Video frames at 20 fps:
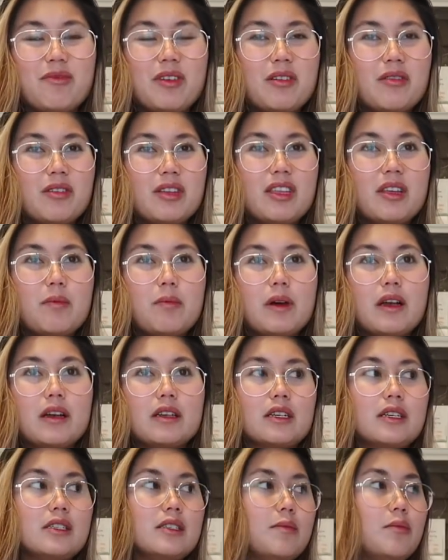Pero hindi pa
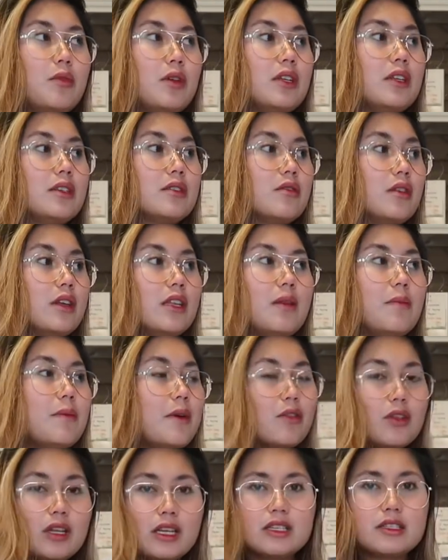kasi pwede. So, hindi
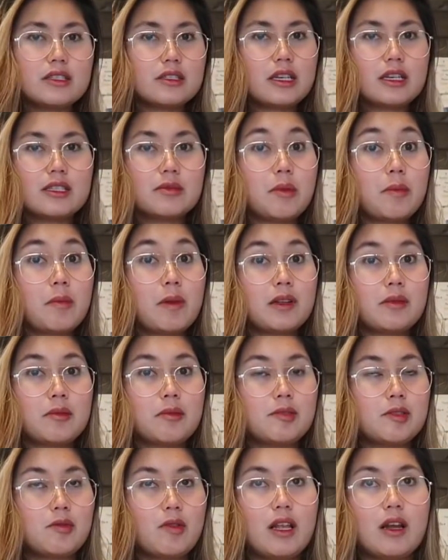pa ako nag-exercise my
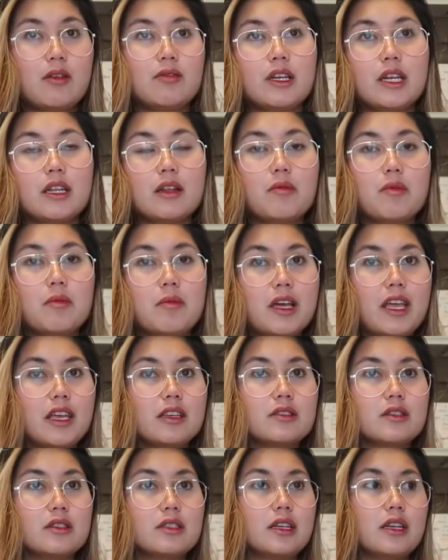pelvis. Wala akong ginawa mga
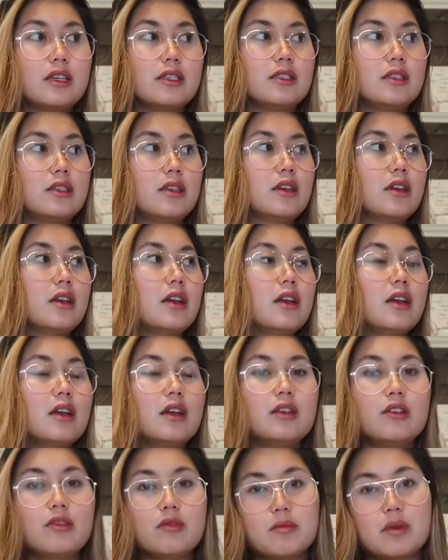exercise.
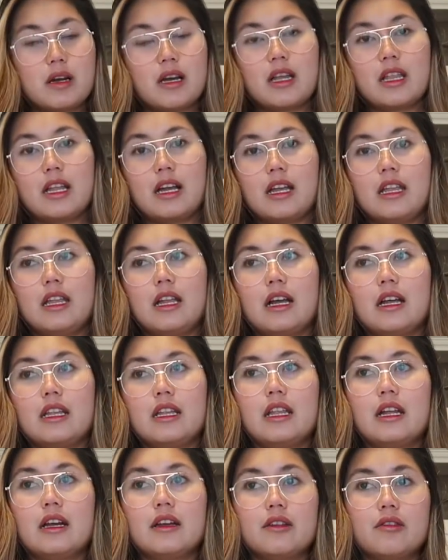Yung mga lakad-lakad
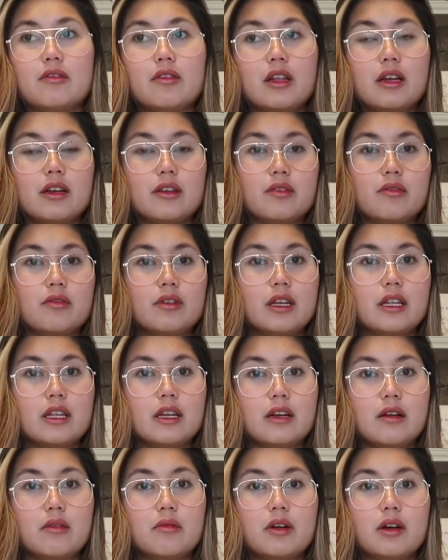lang, yun lang yung
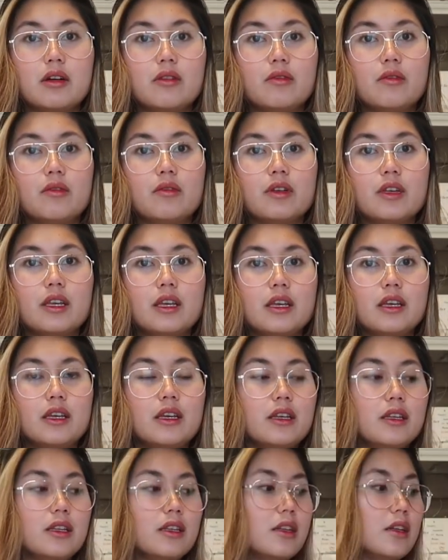ginagawa ko.
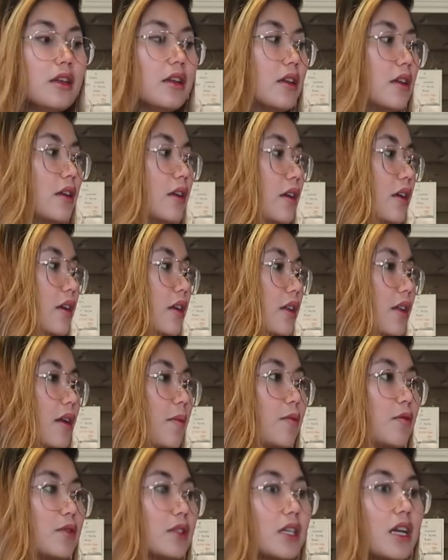And,
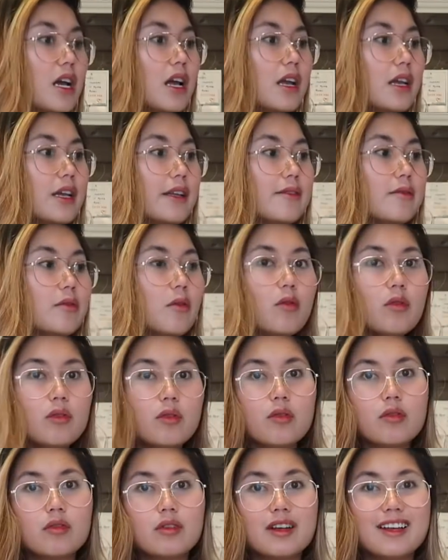tapos kain,
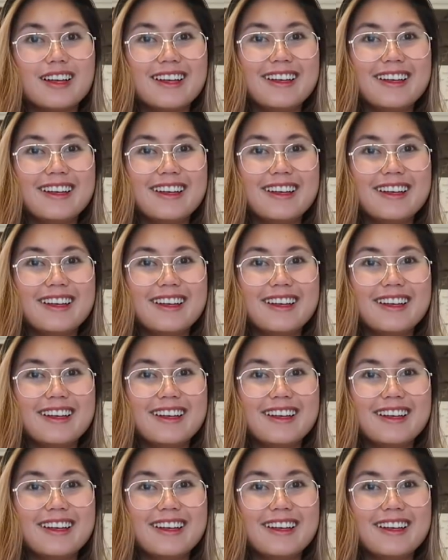tulog.